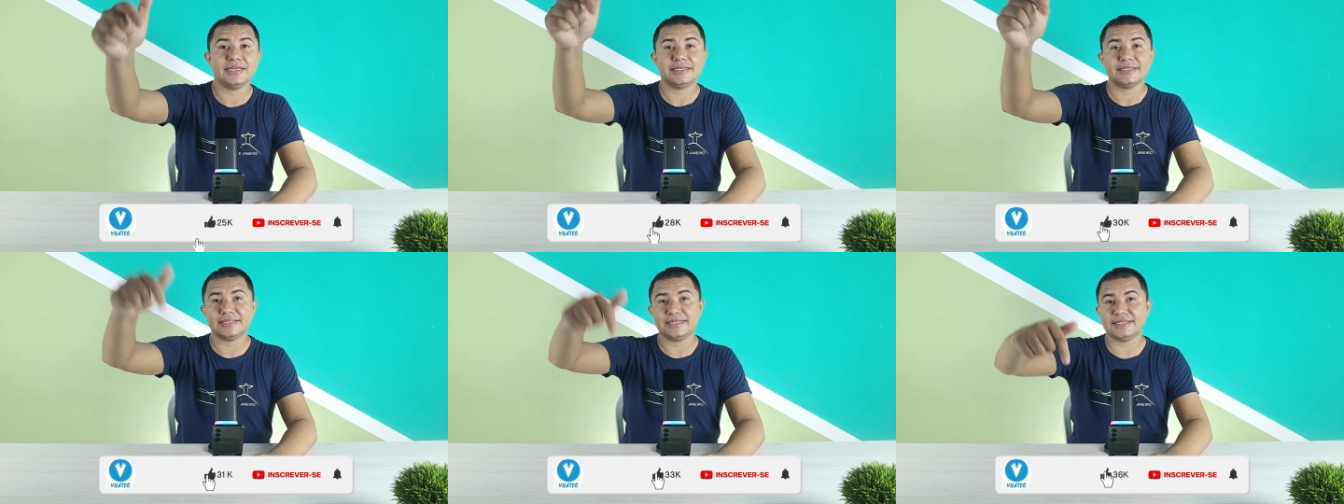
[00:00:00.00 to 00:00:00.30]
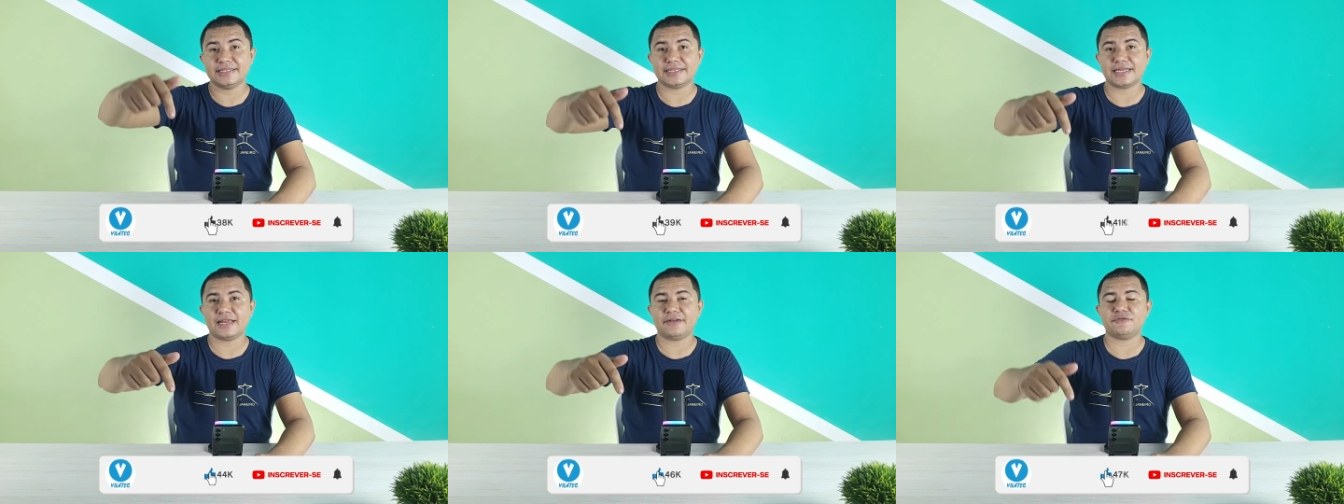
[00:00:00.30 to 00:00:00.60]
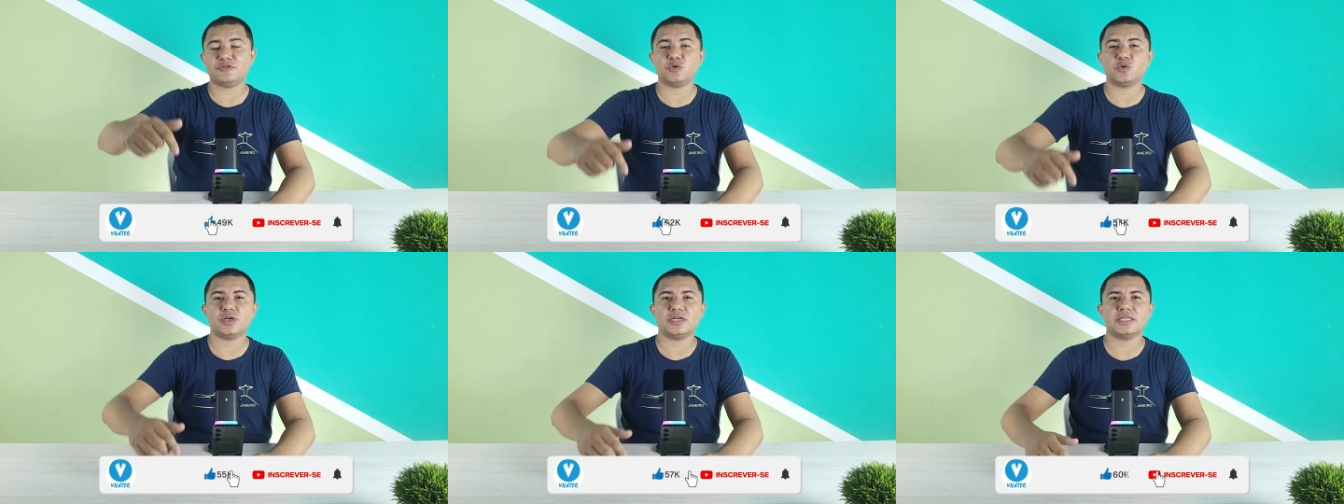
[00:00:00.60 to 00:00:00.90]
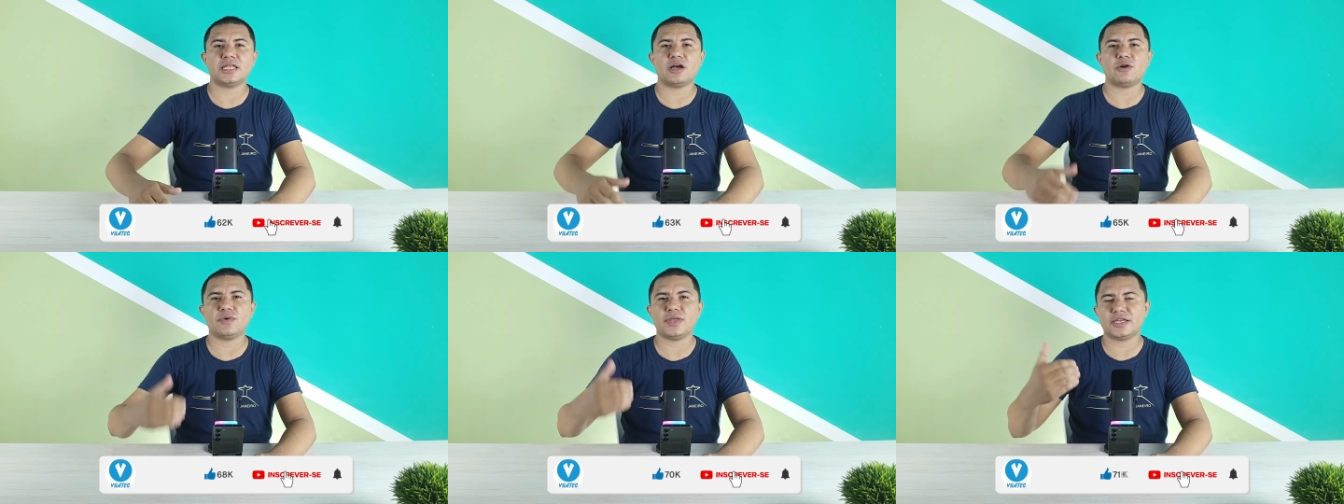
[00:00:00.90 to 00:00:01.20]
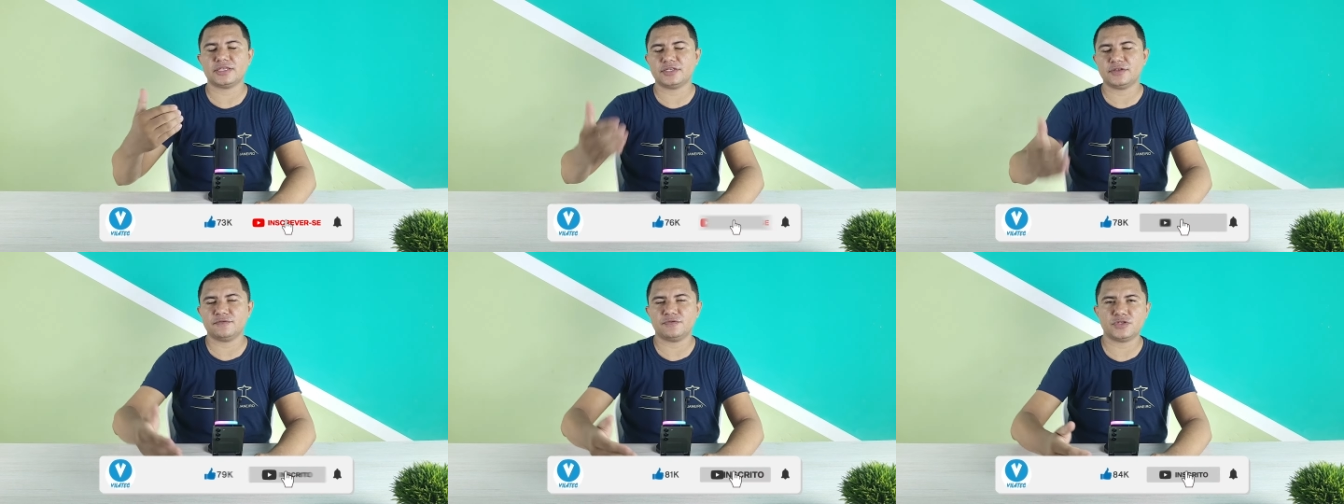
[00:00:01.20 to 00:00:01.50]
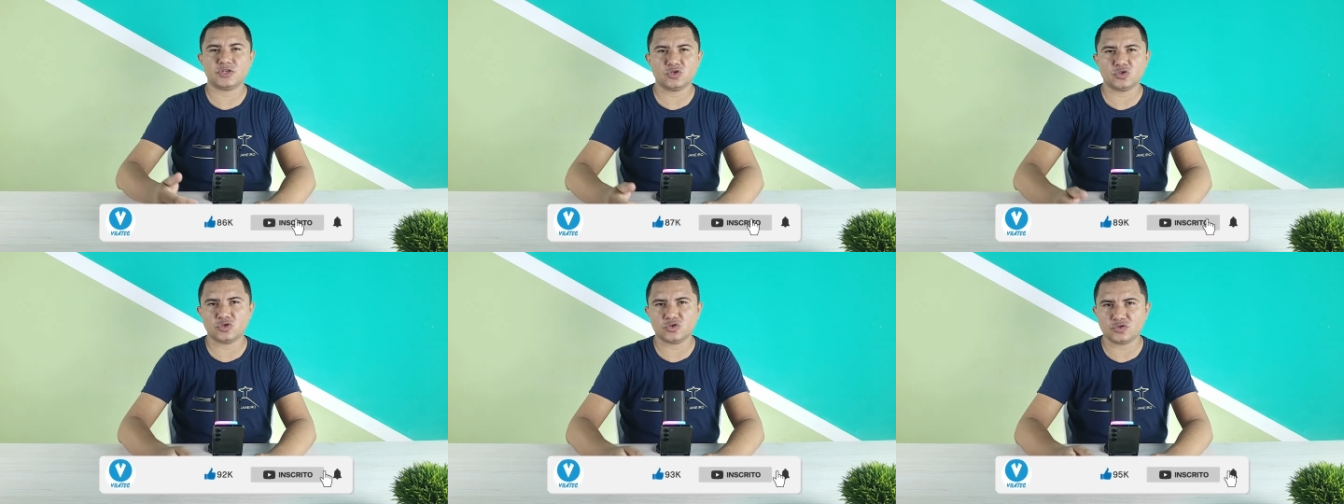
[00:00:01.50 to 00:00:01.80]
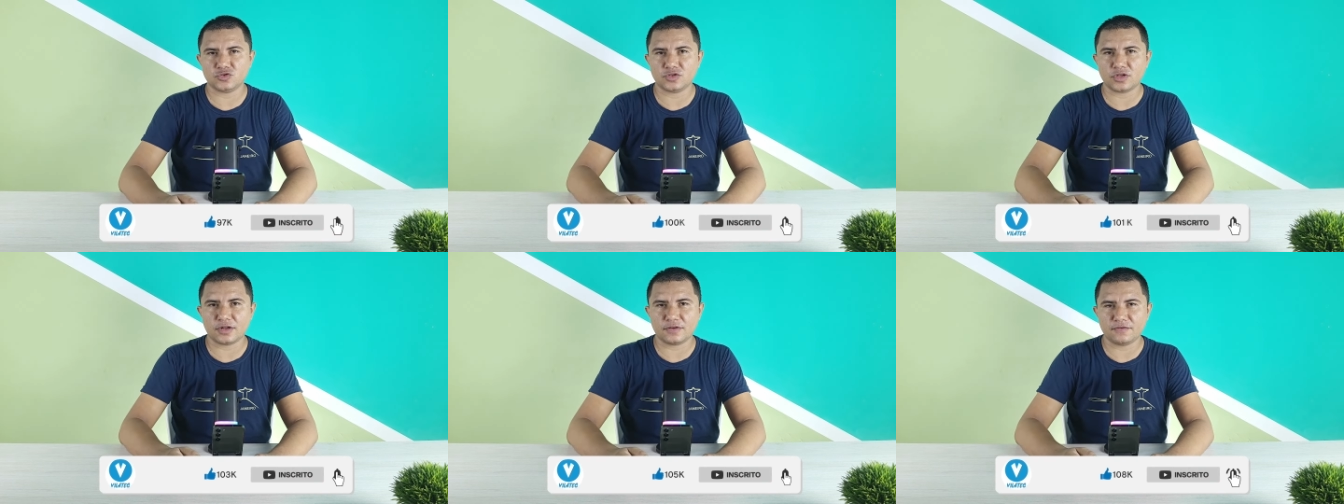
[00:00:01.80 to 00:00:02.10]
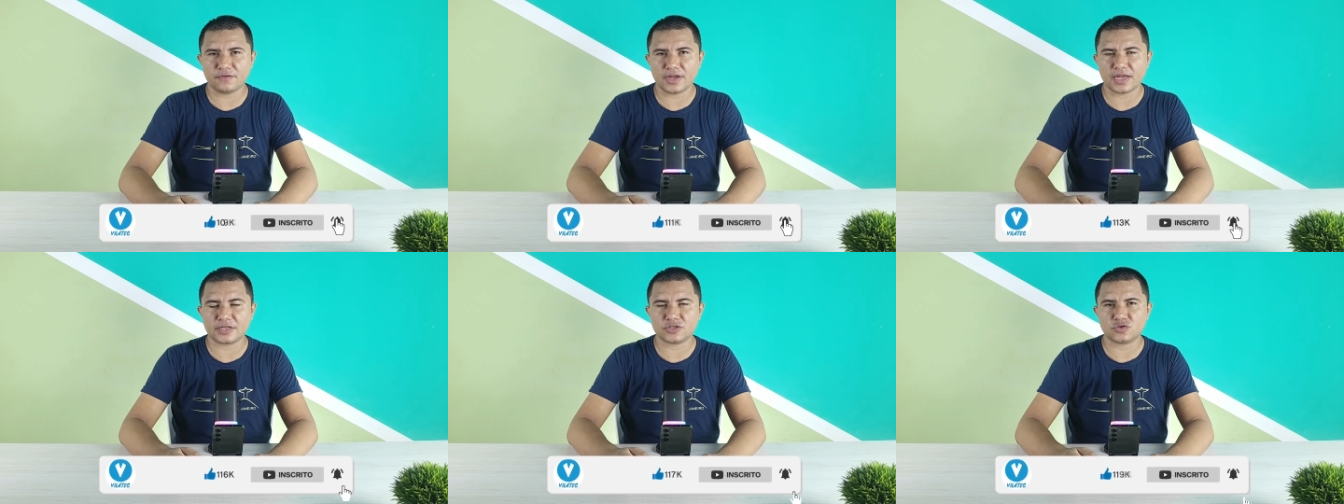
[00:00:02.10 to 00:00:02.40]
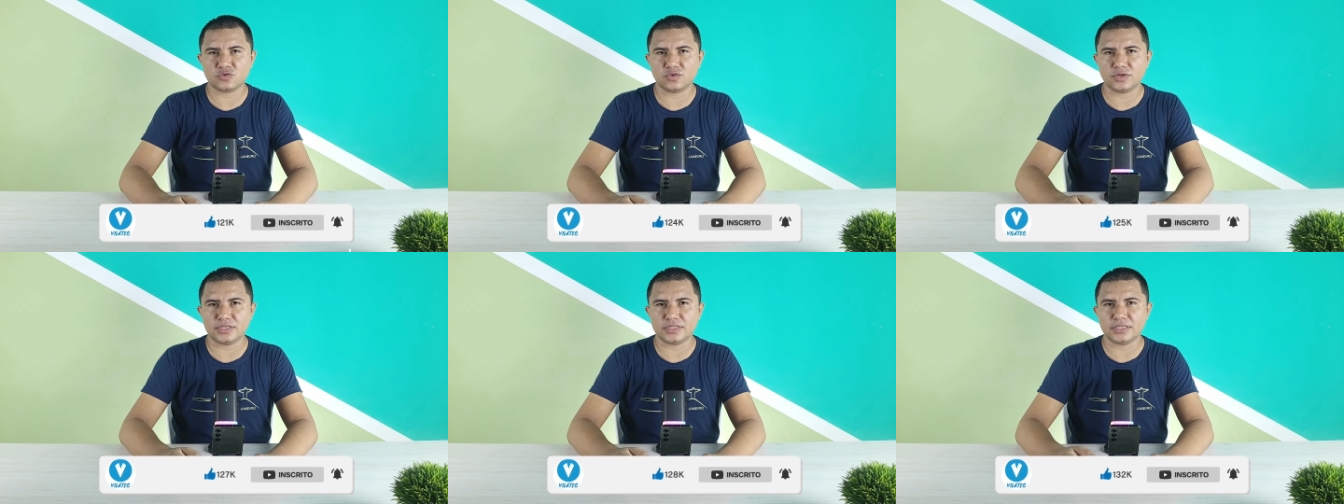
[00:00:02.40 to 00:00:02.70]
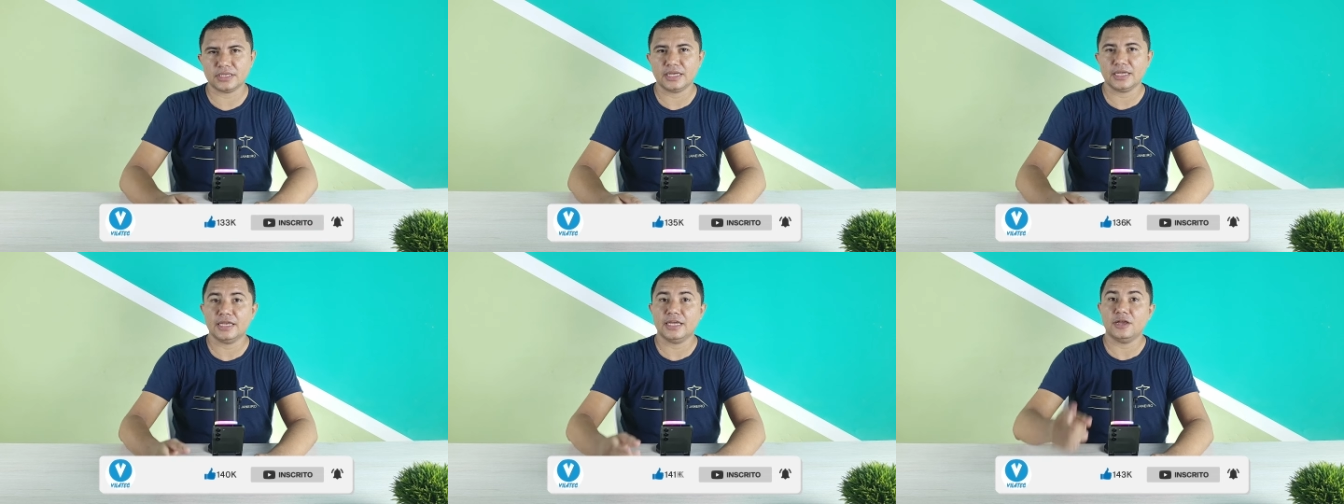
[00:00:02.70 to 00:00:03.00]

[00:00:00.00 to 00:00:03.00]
se inscreve no canal e ativa o sininho de notificações.